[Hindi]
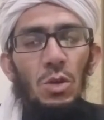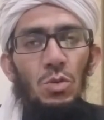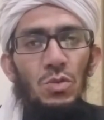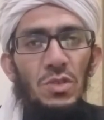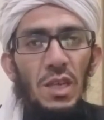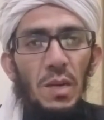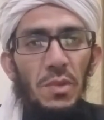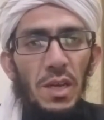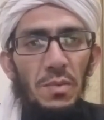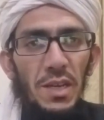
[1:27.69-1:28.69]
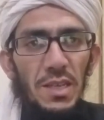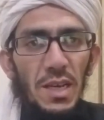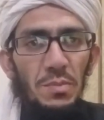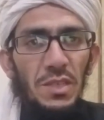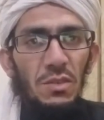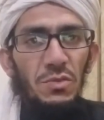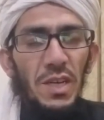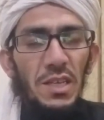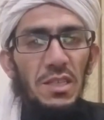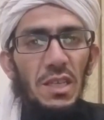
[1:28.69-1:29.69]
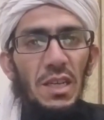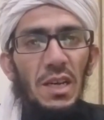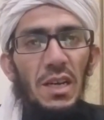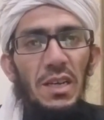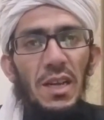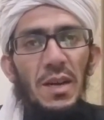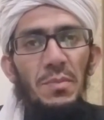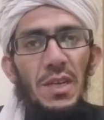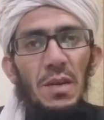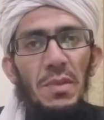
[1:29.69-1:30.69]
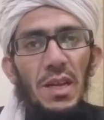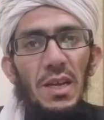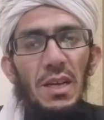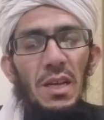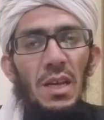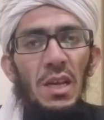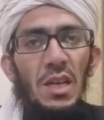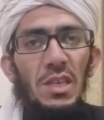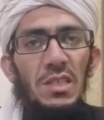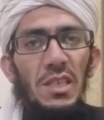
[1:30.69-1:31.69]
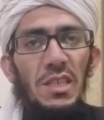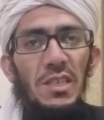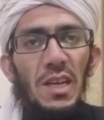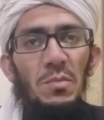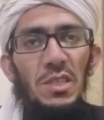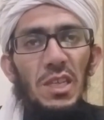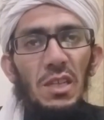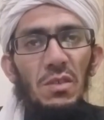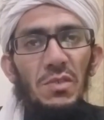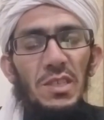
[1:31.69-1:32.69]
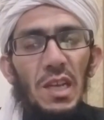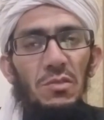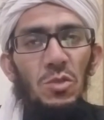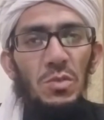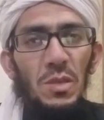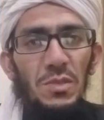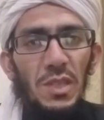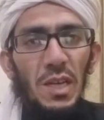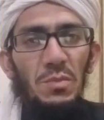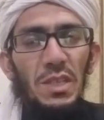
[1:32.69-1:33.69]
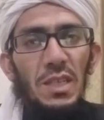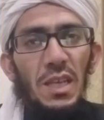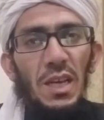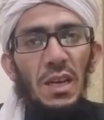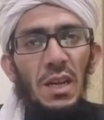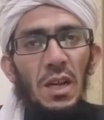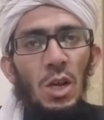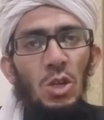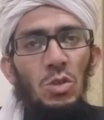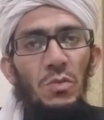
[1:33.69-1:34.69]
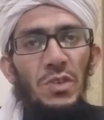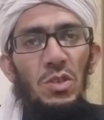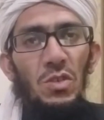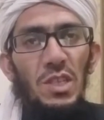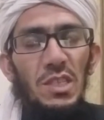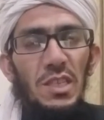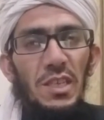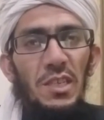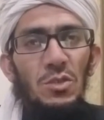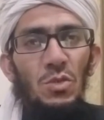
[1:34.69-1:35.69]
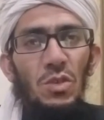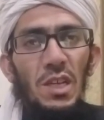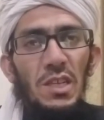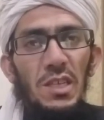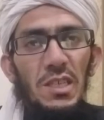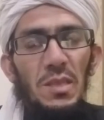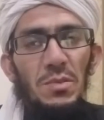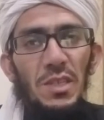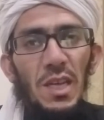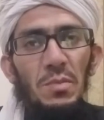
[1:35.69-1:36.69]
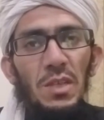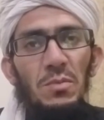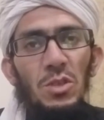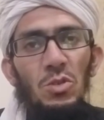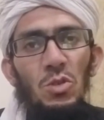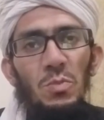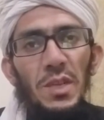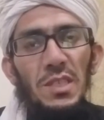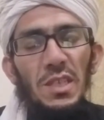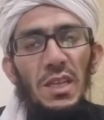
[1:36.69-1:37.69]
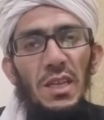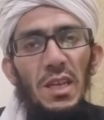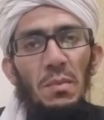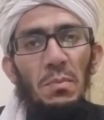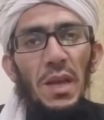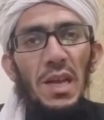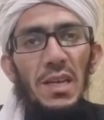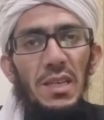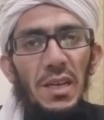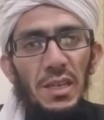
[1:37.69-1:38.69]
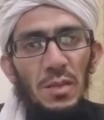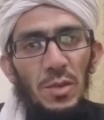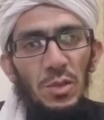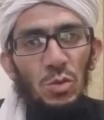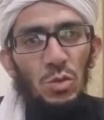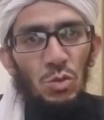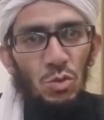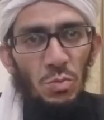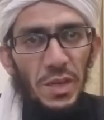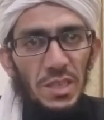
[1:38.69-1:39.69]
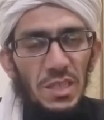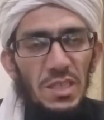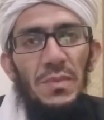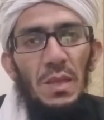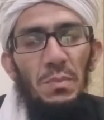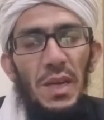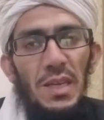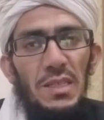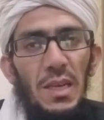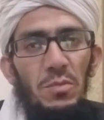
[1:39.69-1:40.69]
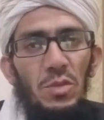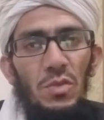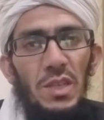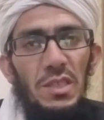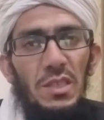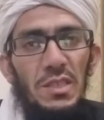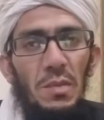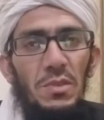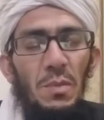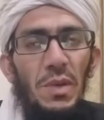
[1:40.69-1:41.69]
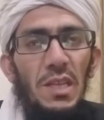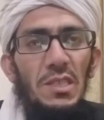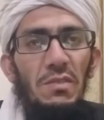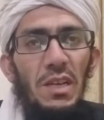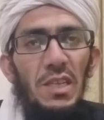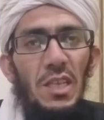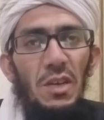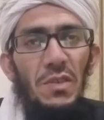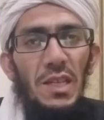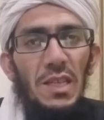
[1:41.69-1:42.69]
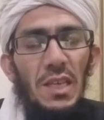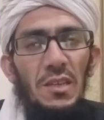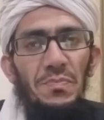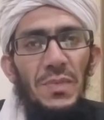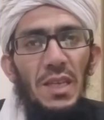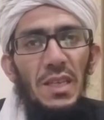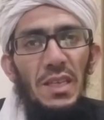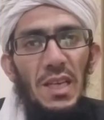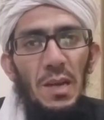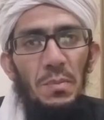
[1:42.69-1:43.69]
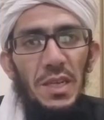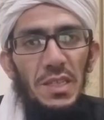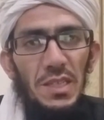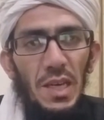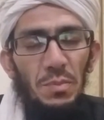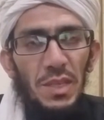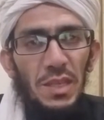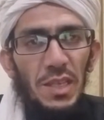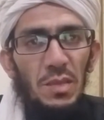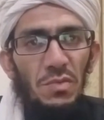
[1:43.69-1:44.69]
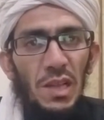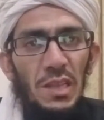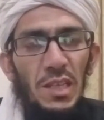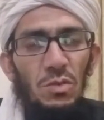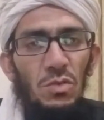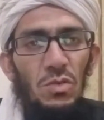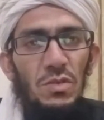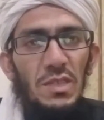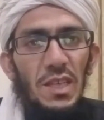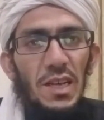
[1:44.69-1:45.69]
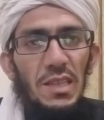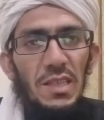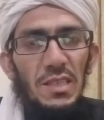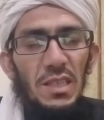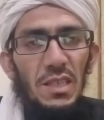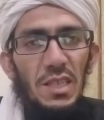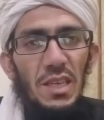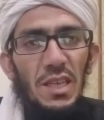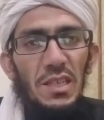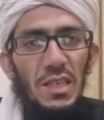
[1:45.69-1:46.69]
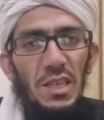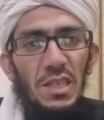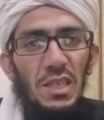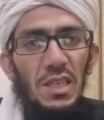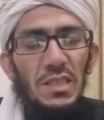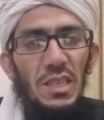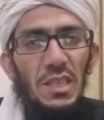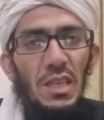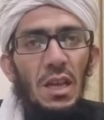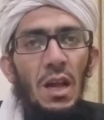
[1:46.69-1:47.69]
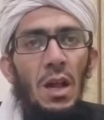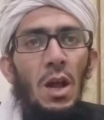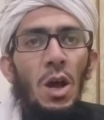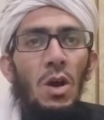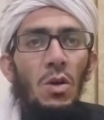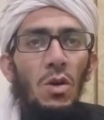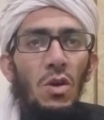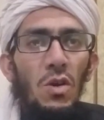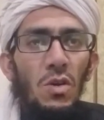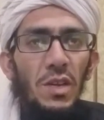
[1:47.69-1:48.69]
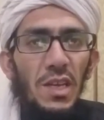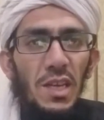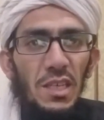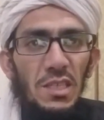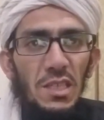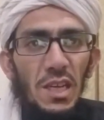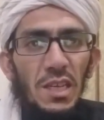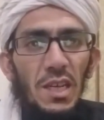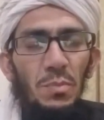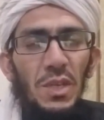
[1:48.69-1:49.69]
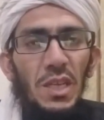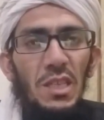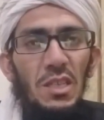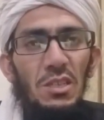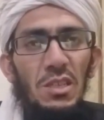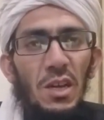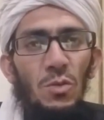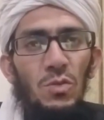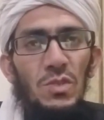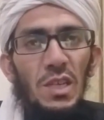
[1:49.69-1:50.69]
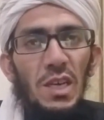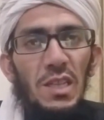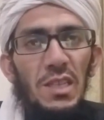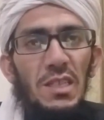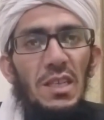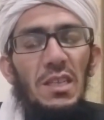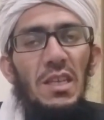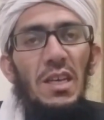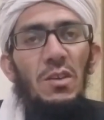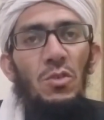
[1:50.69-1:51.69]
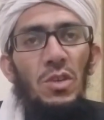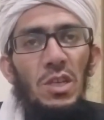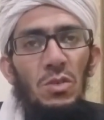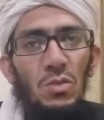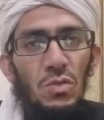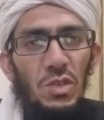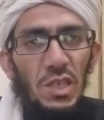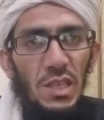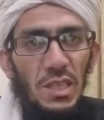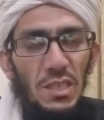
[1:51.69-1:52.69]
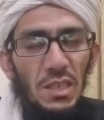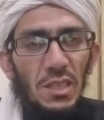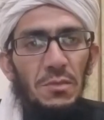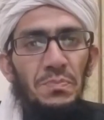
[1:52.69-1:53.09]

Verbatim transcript: उससे कबल हमारी आपसे गुजारिश है अगर आपने हमारा ये इस्लामी चैनल वज़ाइफ ट्यूब सब्सक्राइब नहीं किया तो वीडियो के नीचे रेड सुर्ख कलर के सब्सक्राइब के बटन को प्रेस करके बेल आइकान के बटन को ज़रूर प्रेस कीजिए प्यारे सामीन नाजरीन सबसे पहले सवाल की तरफ आते हैं कि क्या बेटी अपने गरीब वालदेन को ज़क़़त दे सकती है या नहीं दे सकती और एक इंसान अपने किन रिश्तेदारों को ज़क़़त दे सकता है और किन को नहीं दे सकता